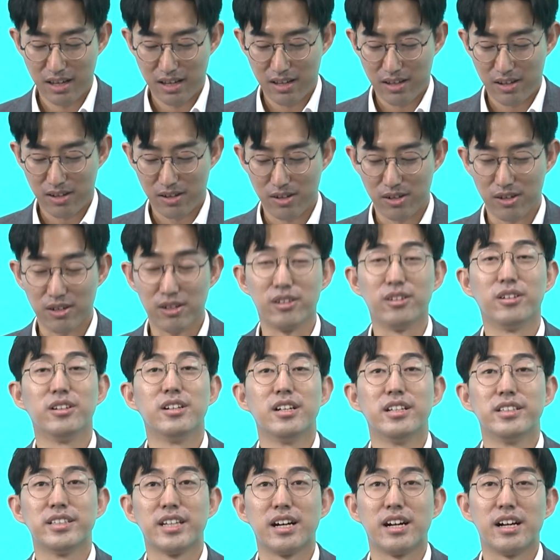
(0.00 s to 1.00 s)
어,
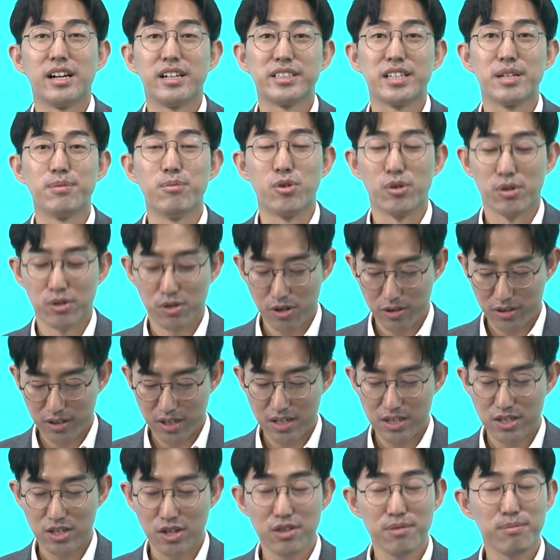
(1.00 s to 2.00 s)
제가 제목을
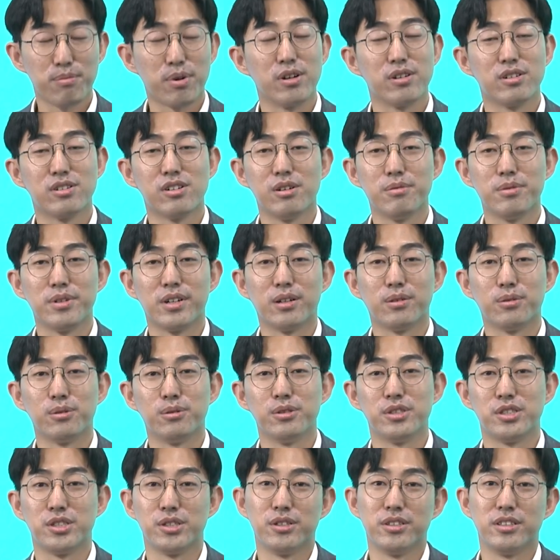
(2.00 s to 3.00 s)
커팅전 벌크업이라고
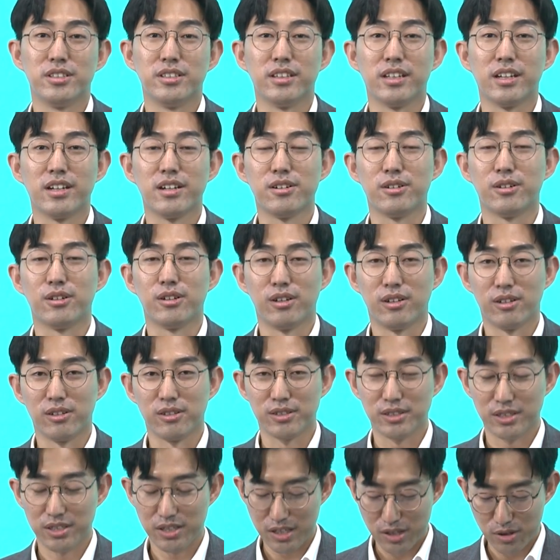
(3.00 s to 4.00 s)
지었는데요. 어,
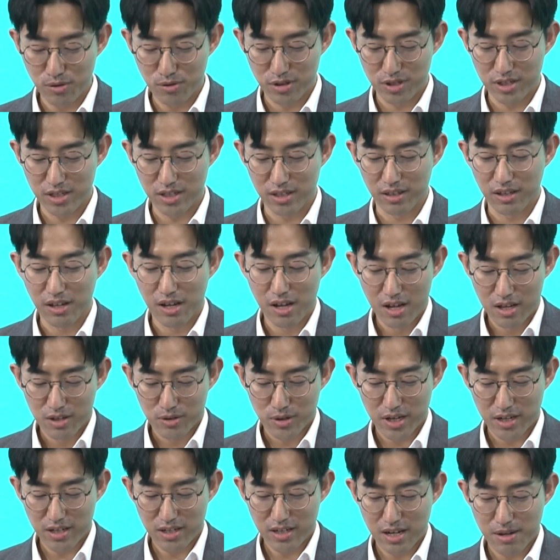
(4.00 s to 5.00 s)
그 이유는
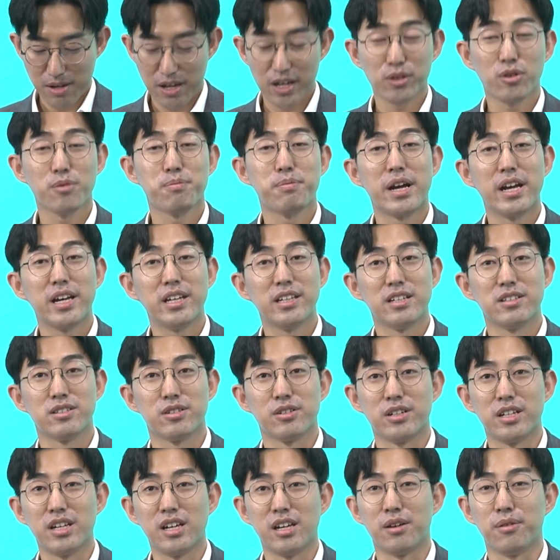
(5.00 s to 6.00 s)
최근에 헥터
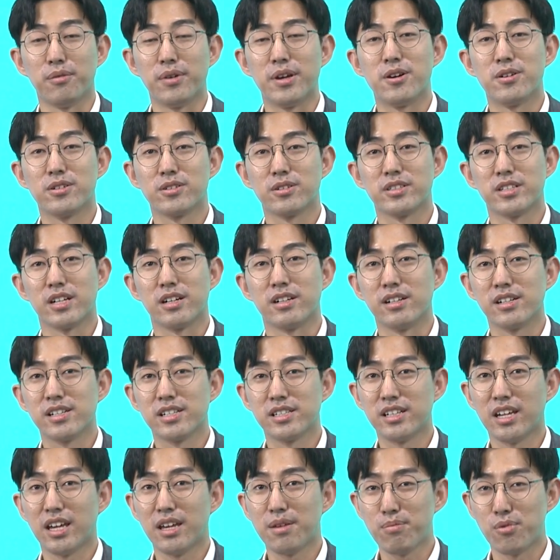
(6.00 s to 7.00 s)
파이낸셜이 외형 성장을
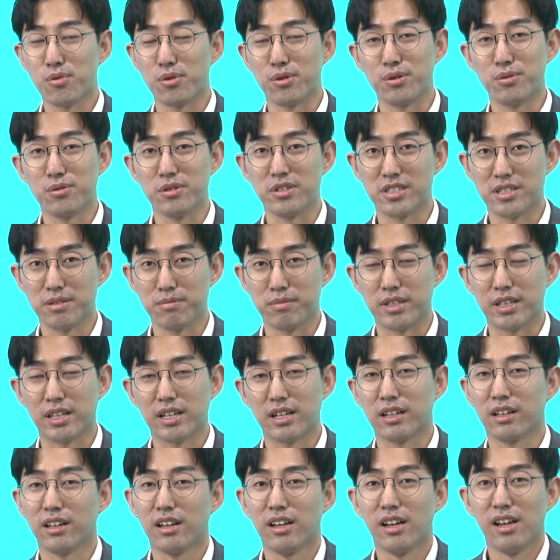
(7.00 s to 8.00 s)
크게 보이고 있습니다.
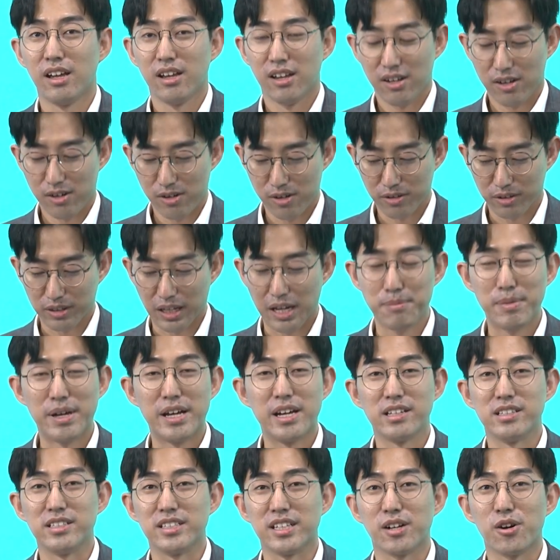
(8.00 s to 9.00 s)
어,
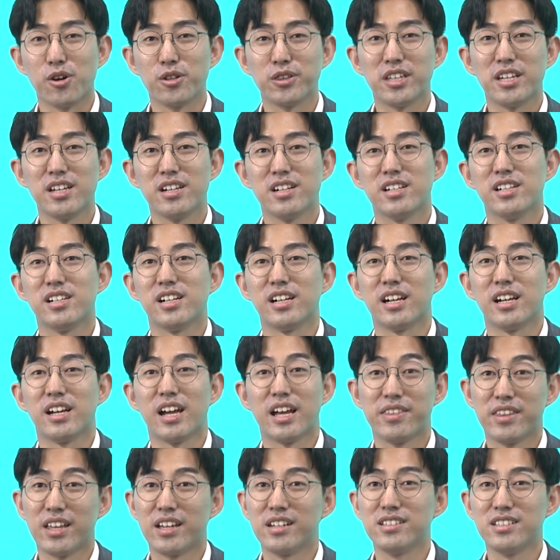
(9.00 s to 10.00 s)
다만 이제 커팅을
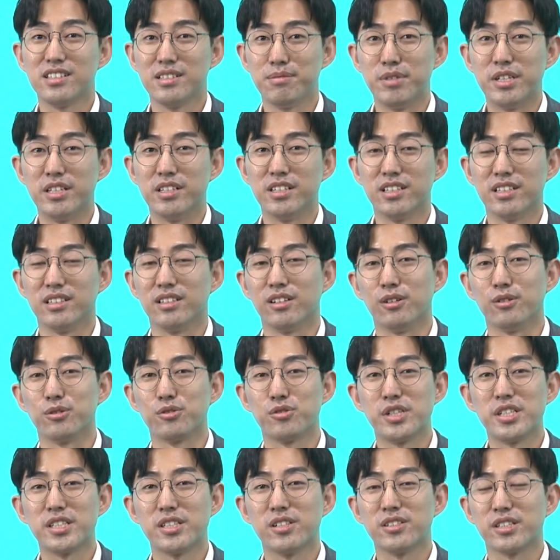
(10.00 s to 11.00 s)
한다는 의미는 어,
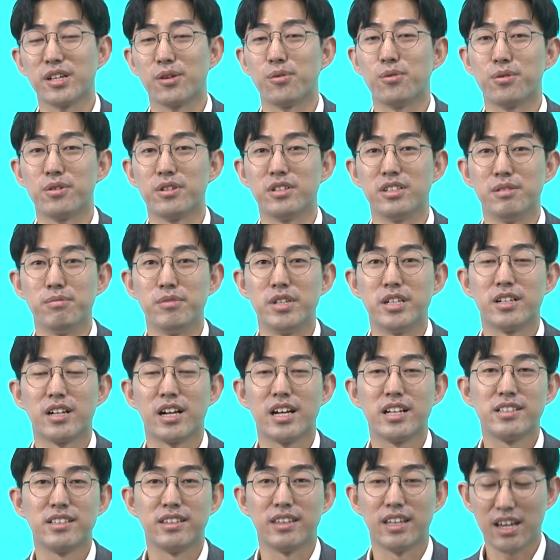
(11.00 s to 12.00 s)
수익성 제고를 의미를
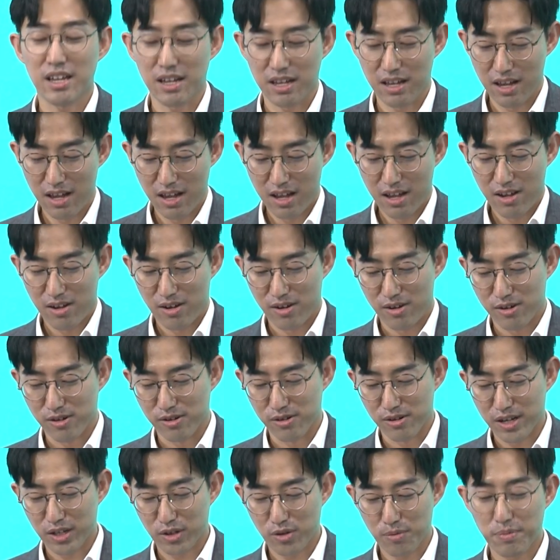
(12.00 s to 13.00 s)
하는데 어,
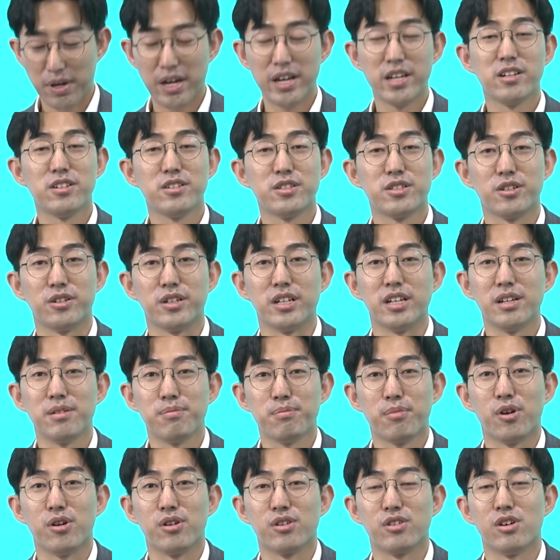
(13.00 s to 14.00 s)
헥터 파이낸셜이
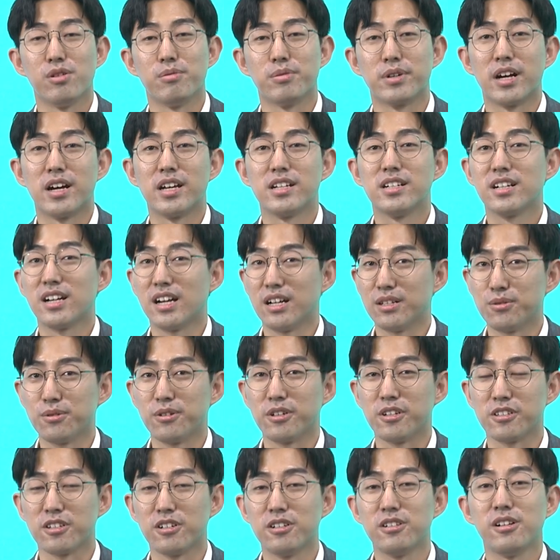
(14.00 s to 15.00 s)
벌크업을 하는
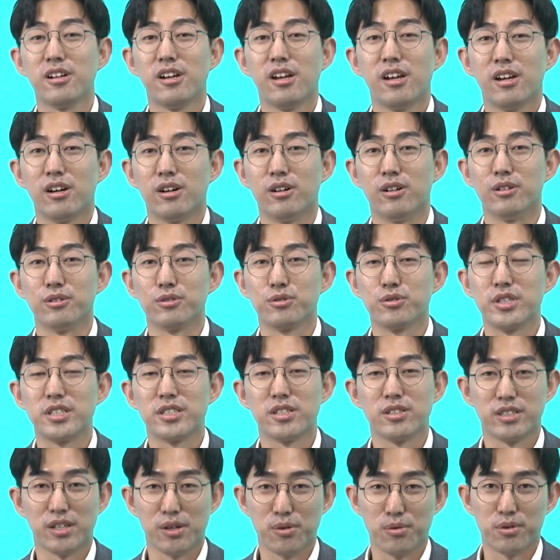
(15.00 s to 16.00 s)
과정에서 어,
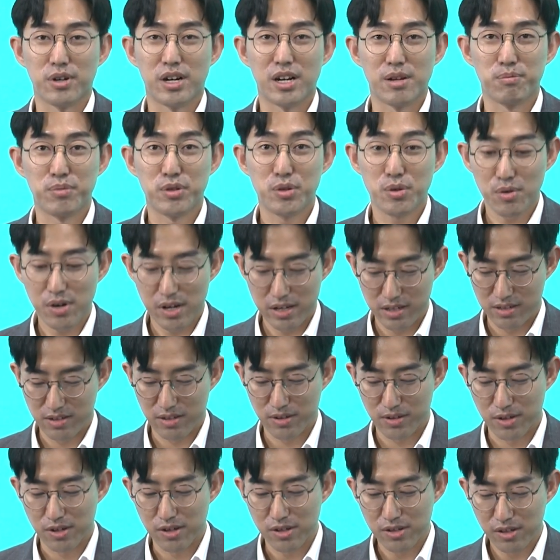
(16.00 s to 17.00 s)
수익성 제고를 할 필요가
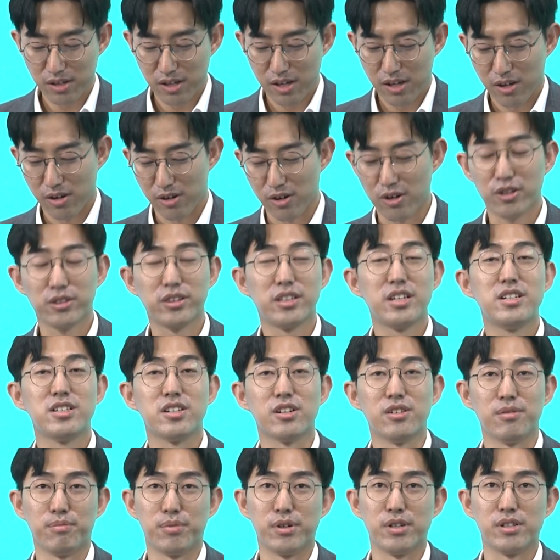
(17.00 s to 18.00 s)
있어서 어, 커팅
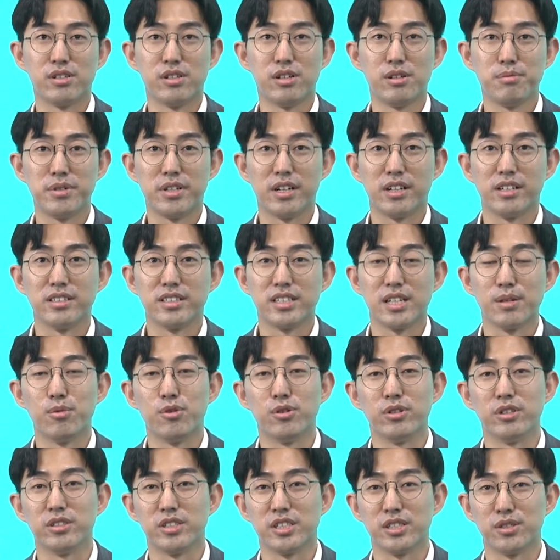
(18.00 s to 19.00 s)
전 벌크업이라는
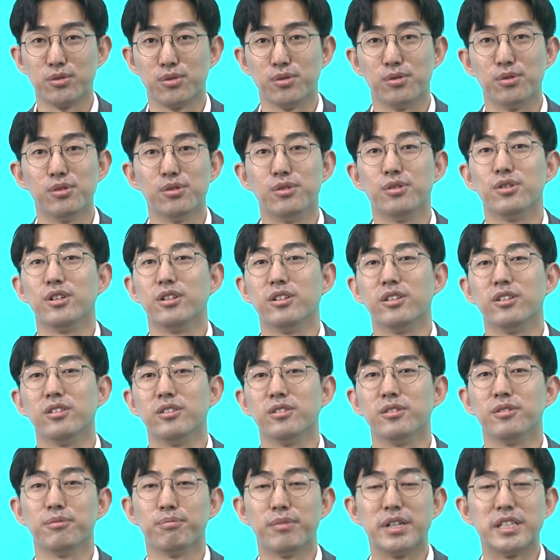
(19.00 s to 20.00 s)
제목을 짓고 어,
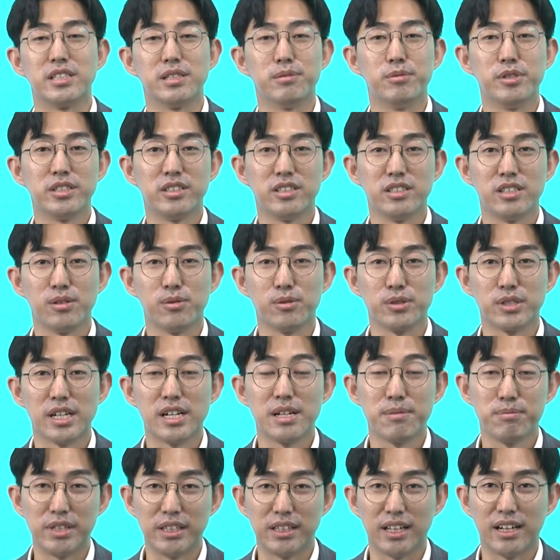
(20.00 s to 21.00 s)
말씀을 드리고자
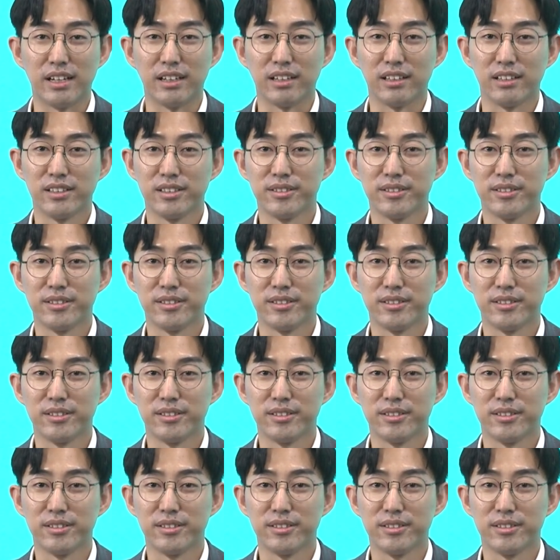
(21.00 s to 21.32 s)
합니다.